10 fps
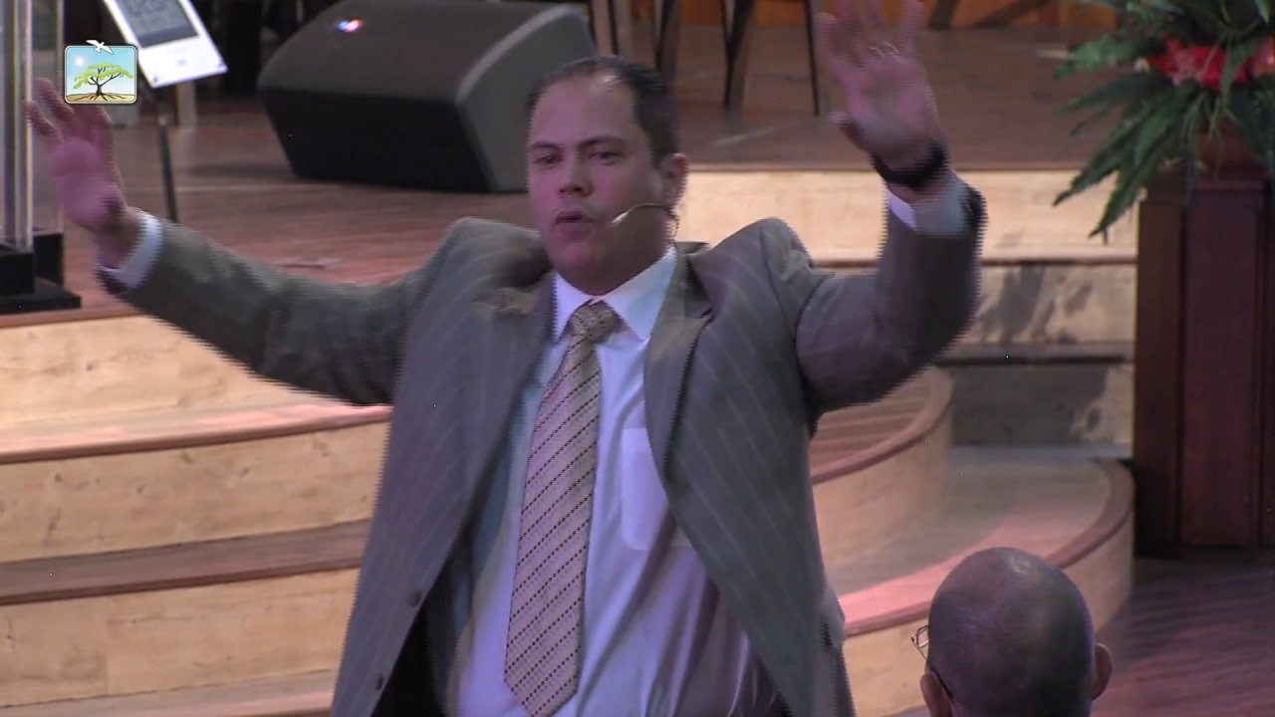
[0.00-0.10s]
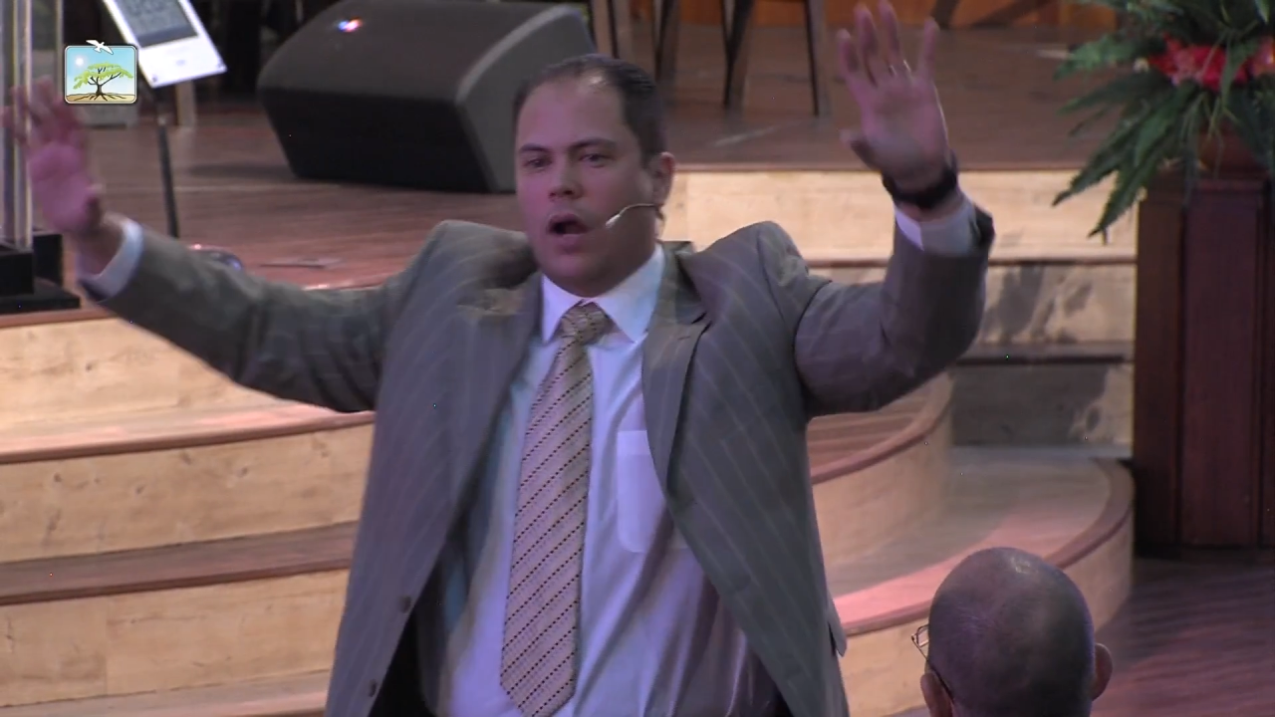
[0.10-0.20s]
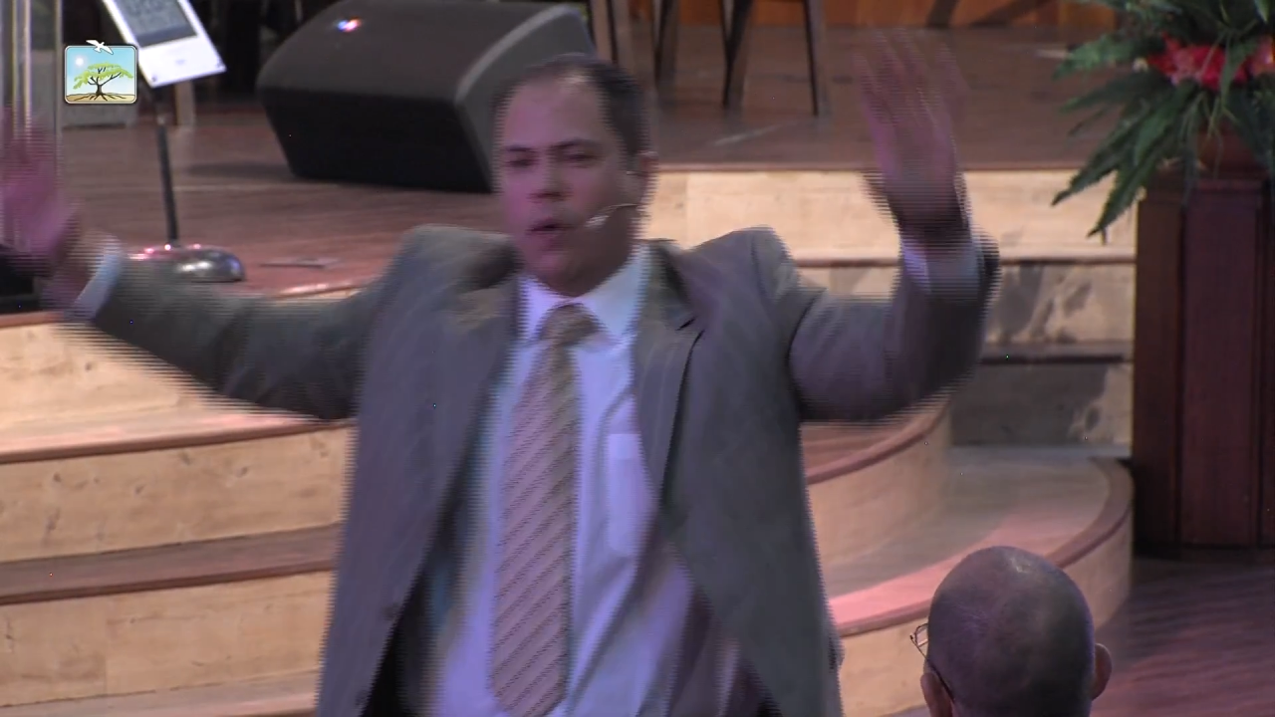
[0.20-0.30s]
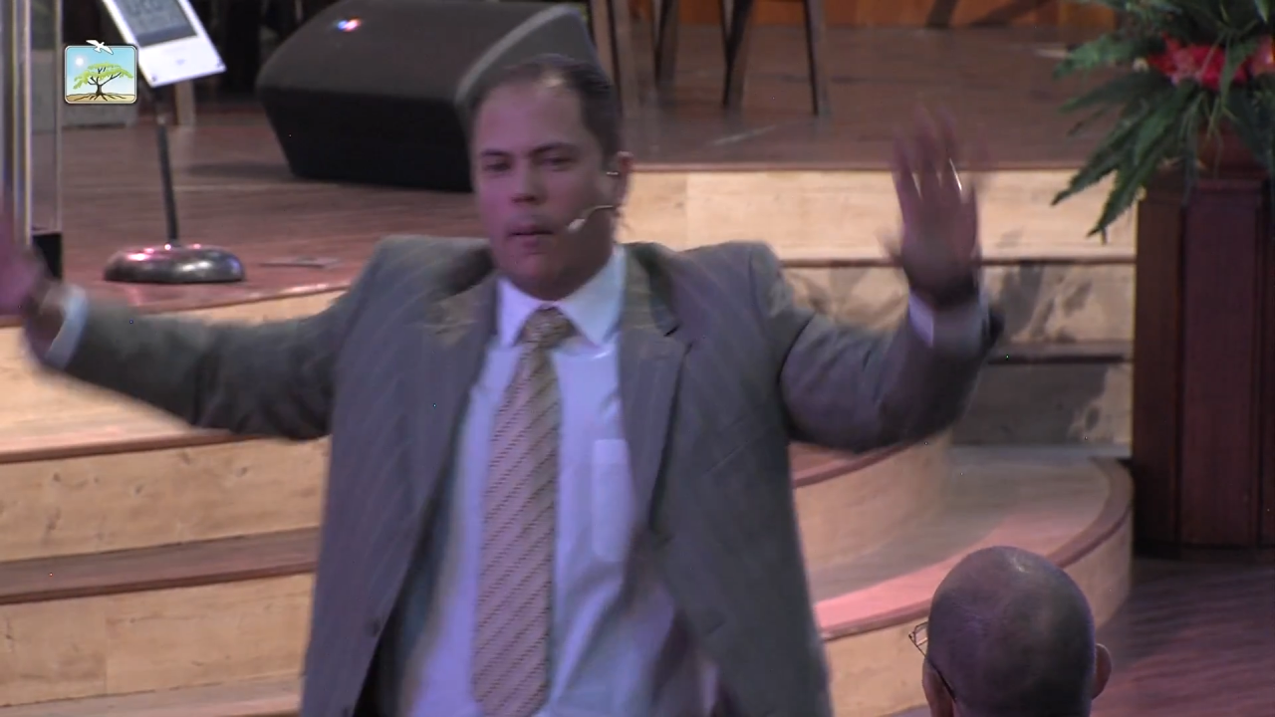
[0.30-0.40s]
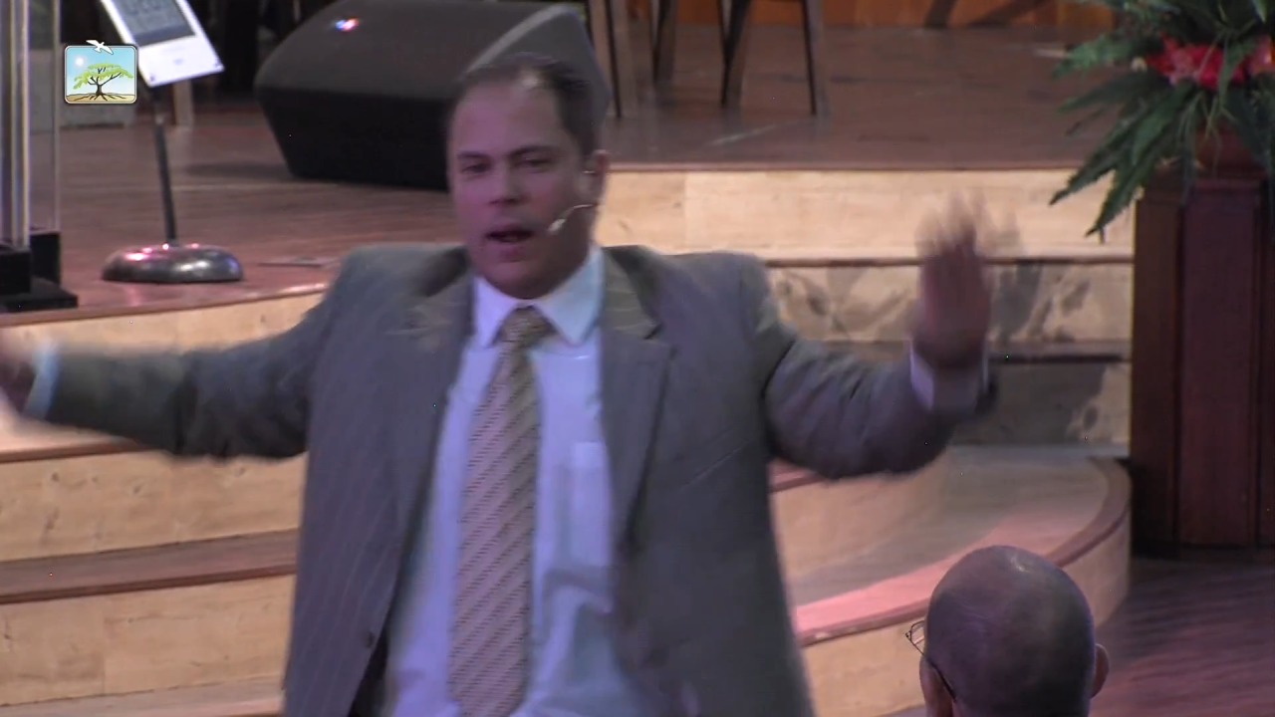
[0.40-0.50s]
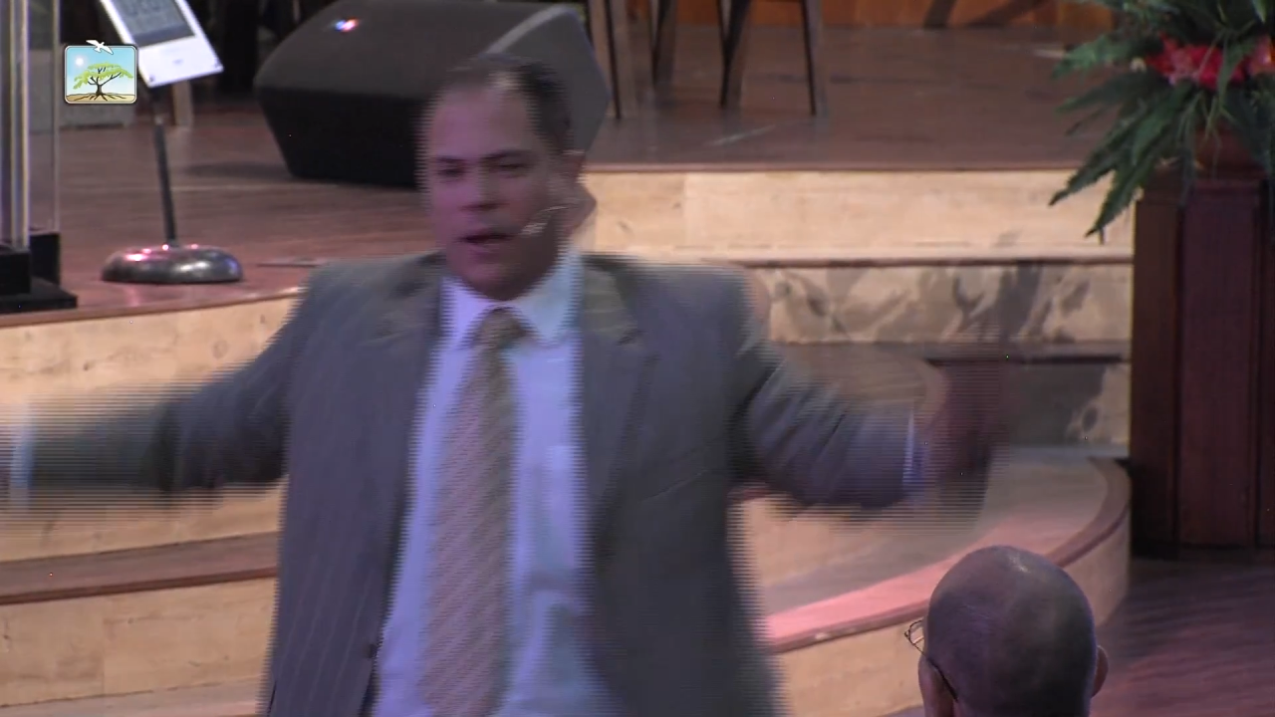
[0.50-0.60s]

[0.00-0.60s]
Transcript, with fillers: una nueva